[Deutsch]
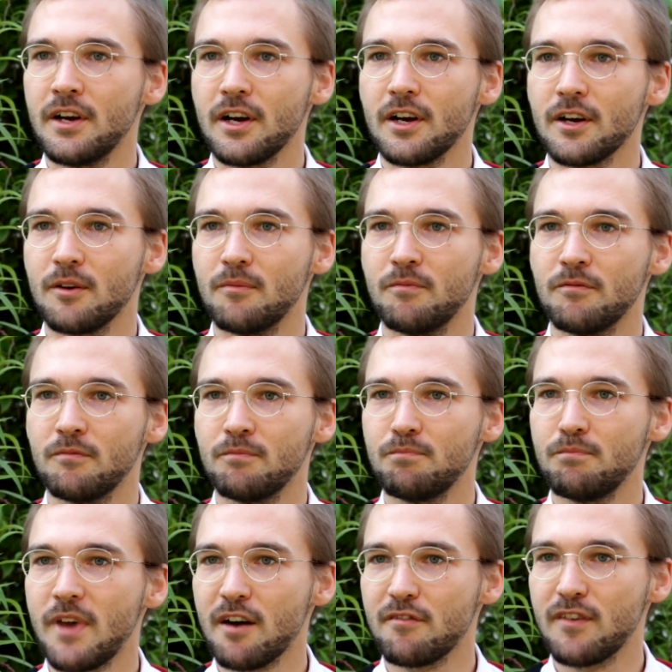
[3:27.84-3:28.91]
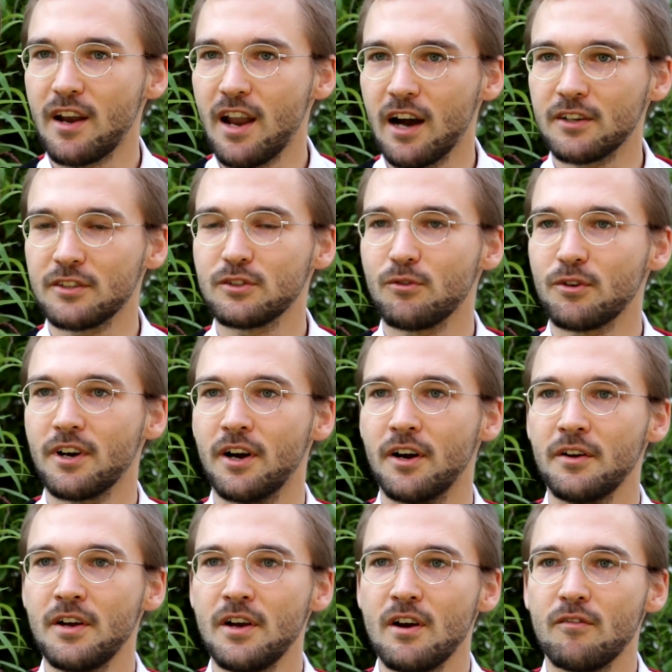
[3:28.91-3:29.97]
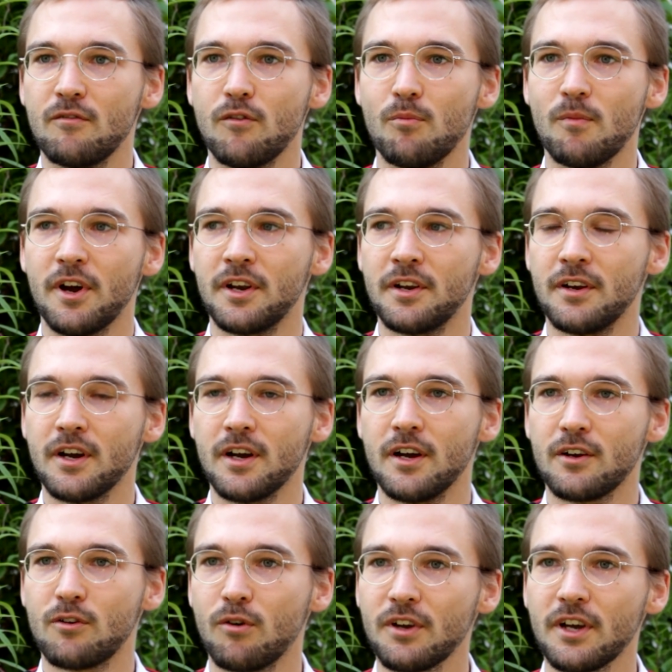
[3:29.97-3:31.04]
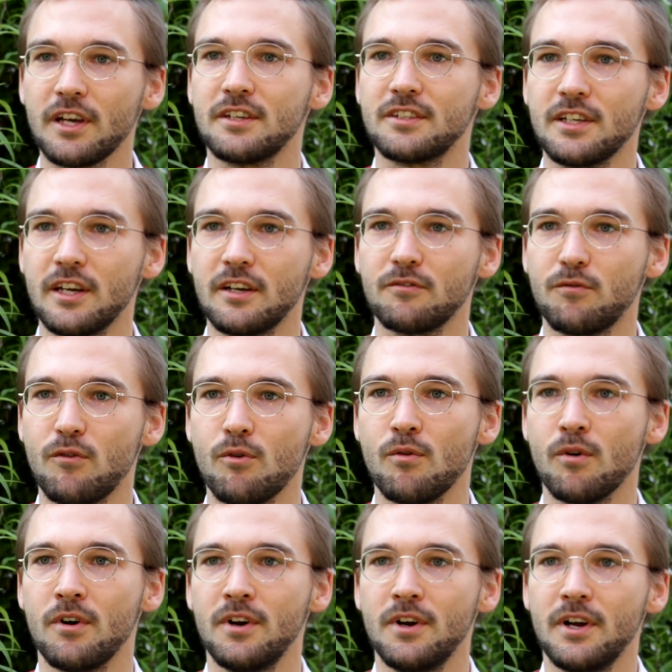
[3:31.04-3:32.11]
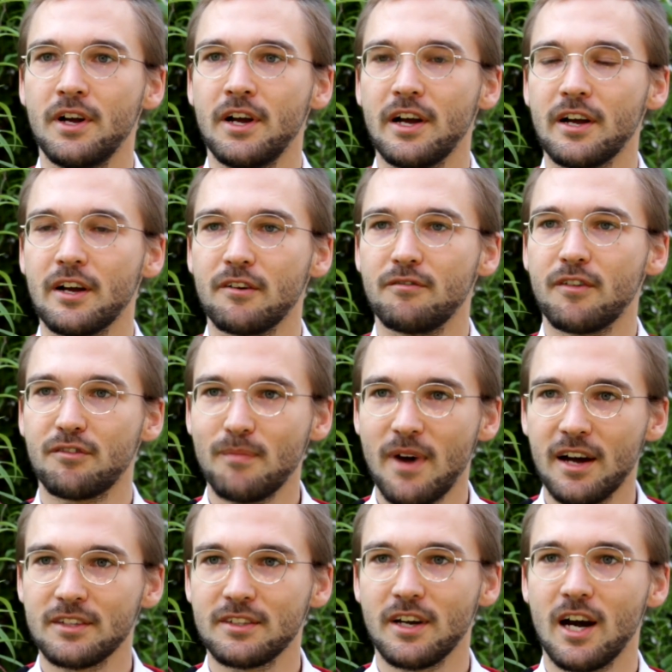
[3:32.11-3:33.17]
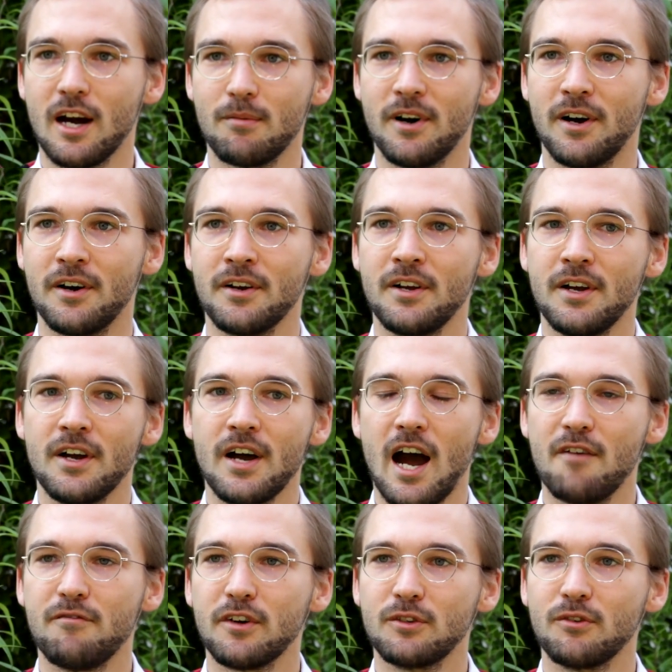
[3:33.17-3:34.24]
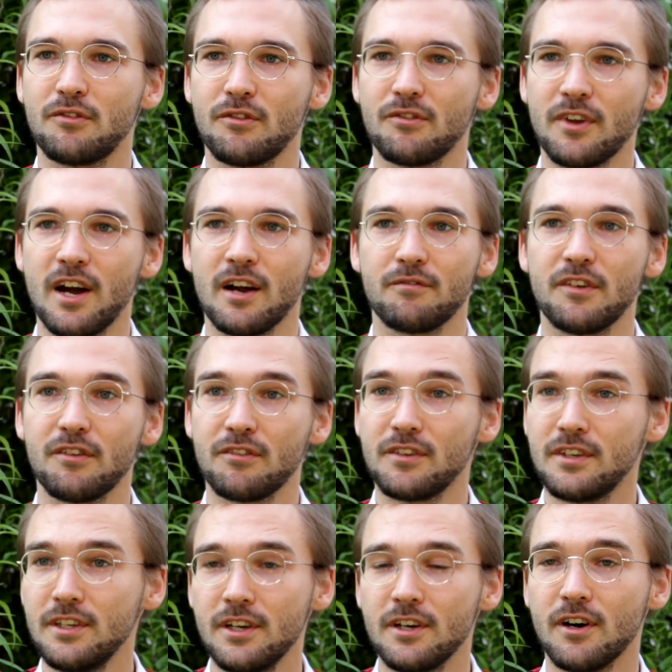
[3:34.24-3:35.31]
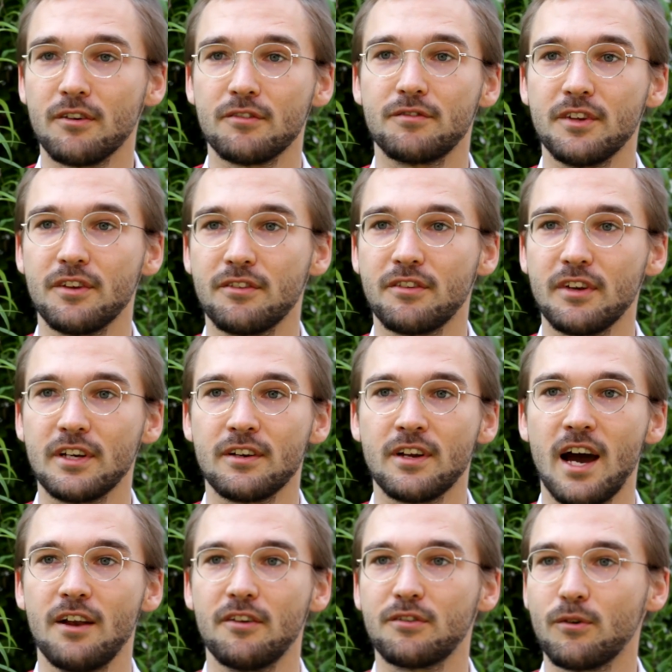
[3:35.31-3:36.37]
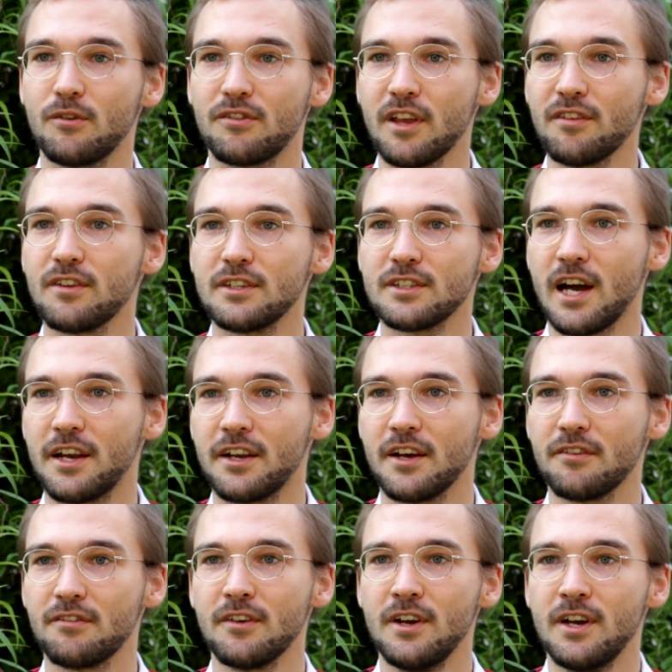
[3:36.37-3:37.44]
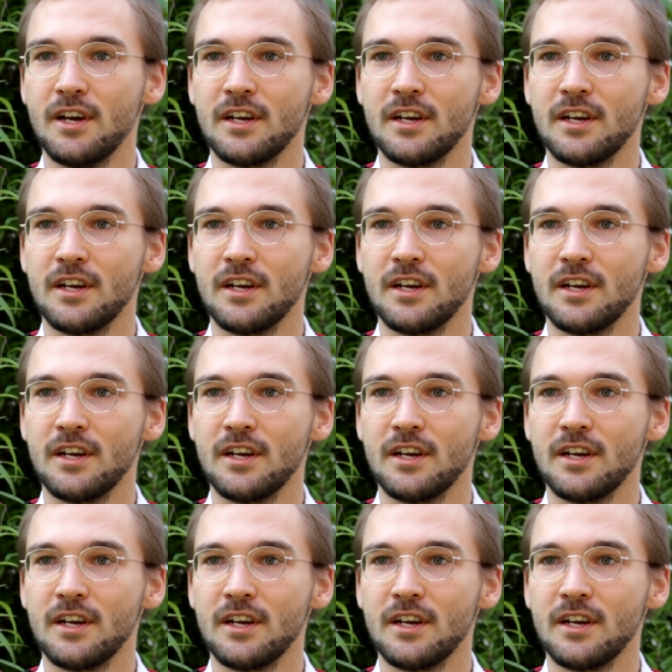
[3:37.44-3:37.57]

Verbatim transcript: ähm, mehr verlangt oder wo man äh, konkret irgendwo äh, was macht. Aber einfach nur zu sagen, wir sind hier und wir sehen alles grundsätzlich anders,